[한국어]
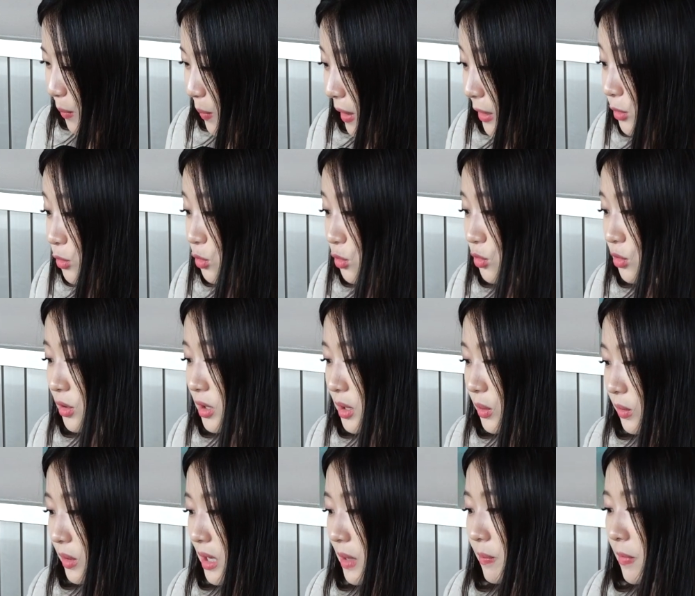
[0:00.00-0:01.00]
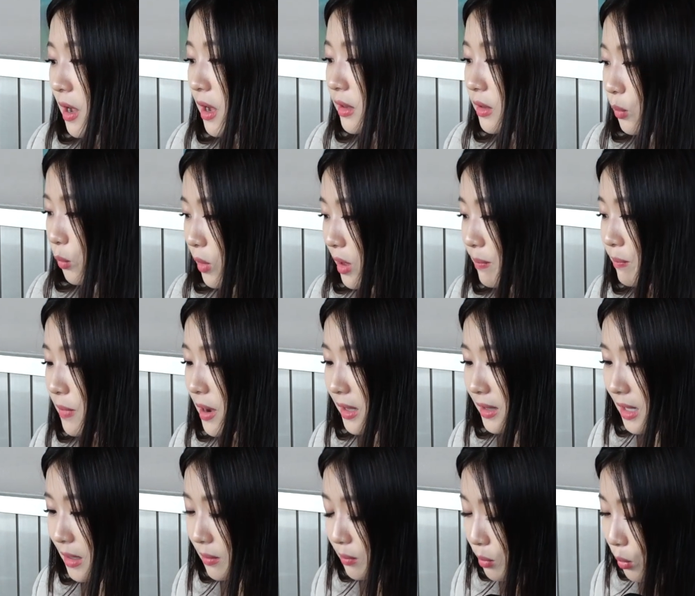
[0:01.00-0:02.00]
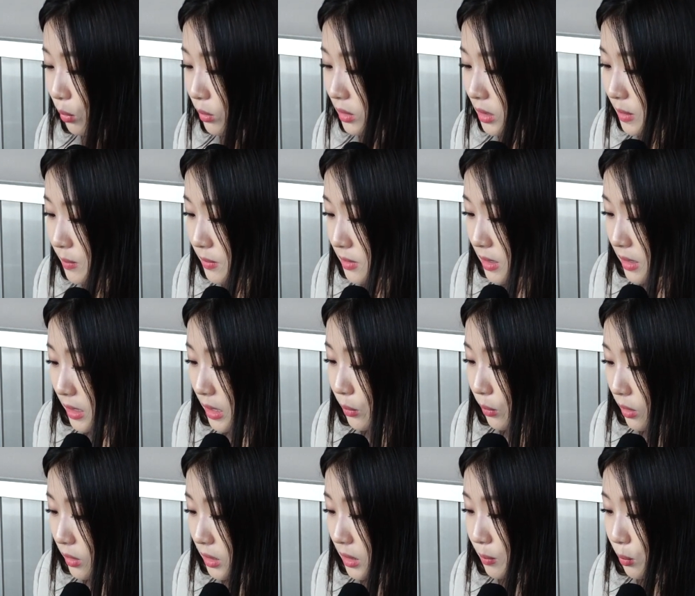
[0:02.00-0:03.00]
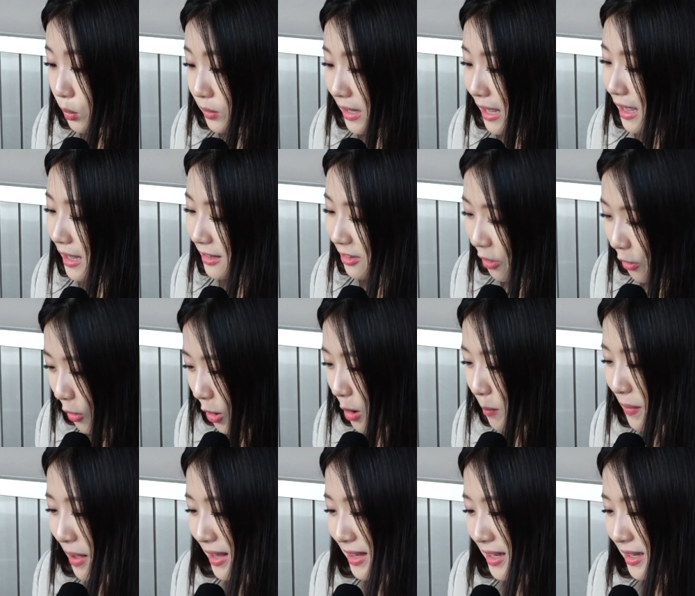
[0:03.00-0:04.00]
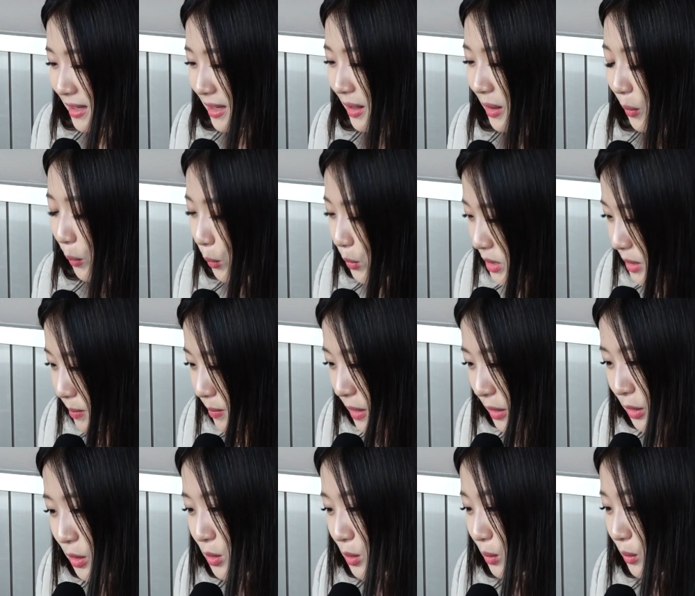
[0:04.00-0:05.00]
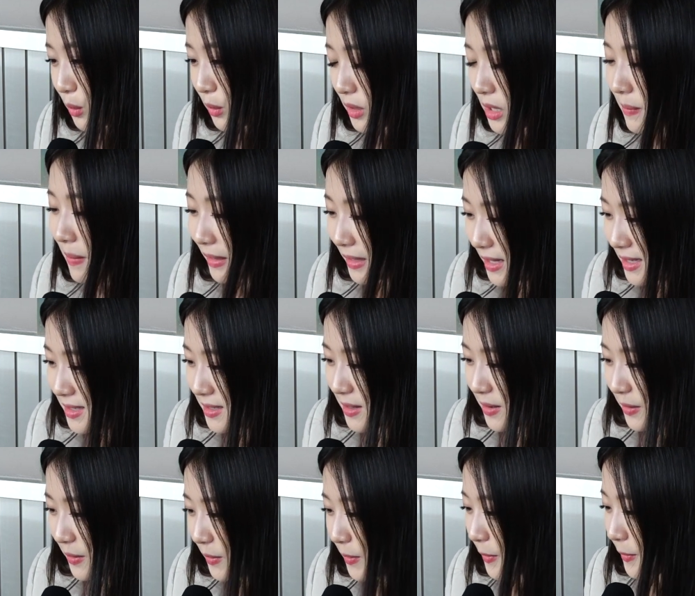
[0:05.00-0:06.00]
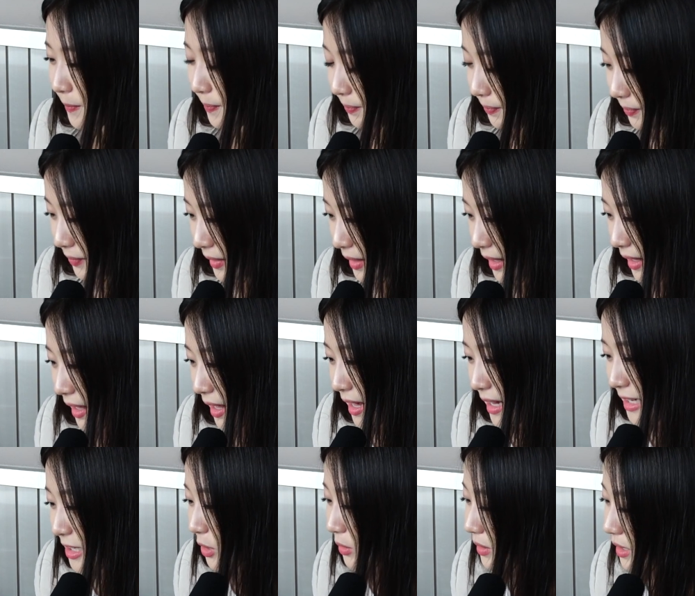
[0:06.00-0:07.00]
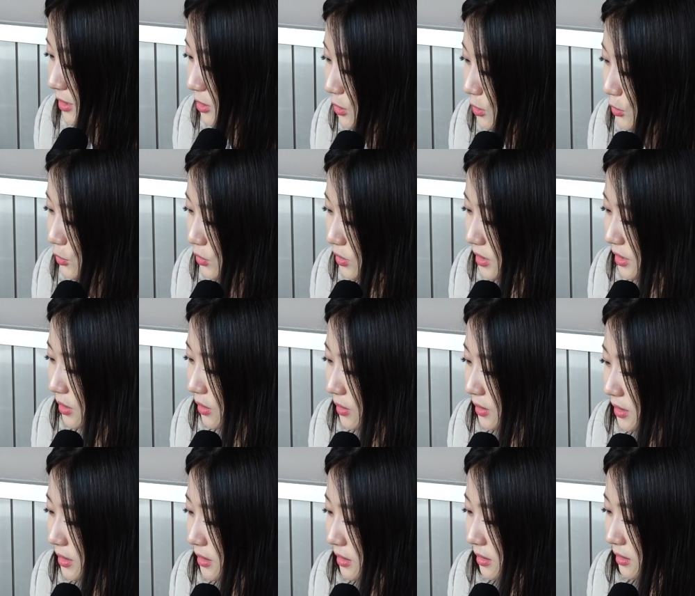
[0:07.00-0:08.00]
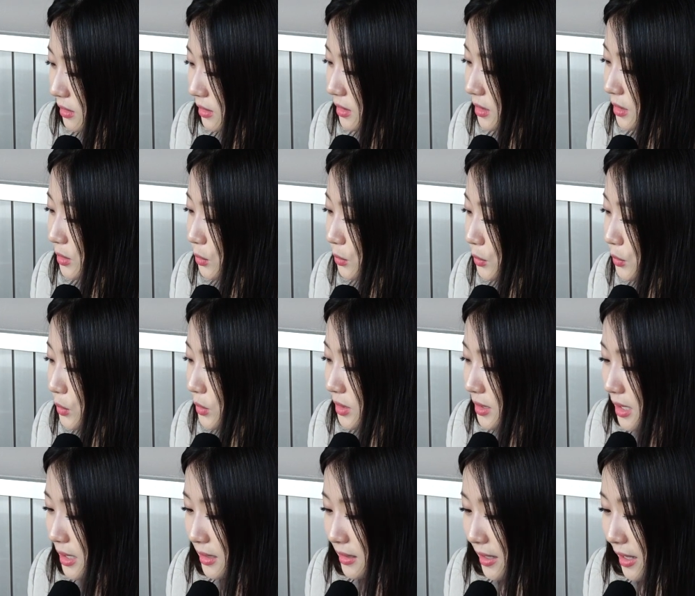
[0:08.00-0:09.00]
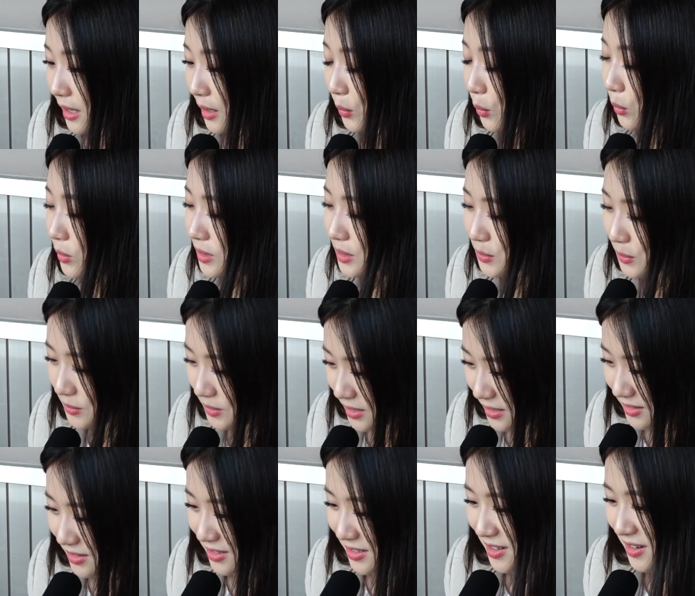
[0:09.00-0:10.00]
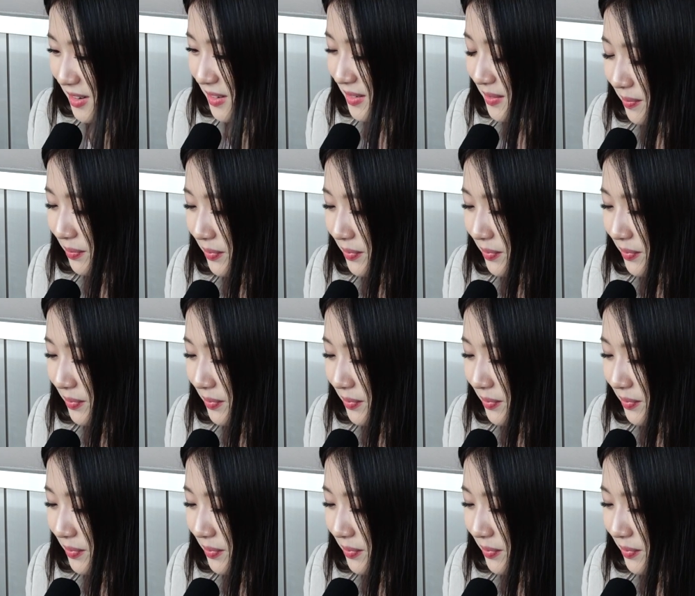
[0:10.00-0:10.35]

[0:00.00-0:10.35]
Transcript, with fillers: 완투승을 올리면 웬만한 봉급쟁이 월급보다 더 많은 50만 원 정도를 받았어요. 그런데 철순이 형은 늘 동료들한테 공을 돌렸죠.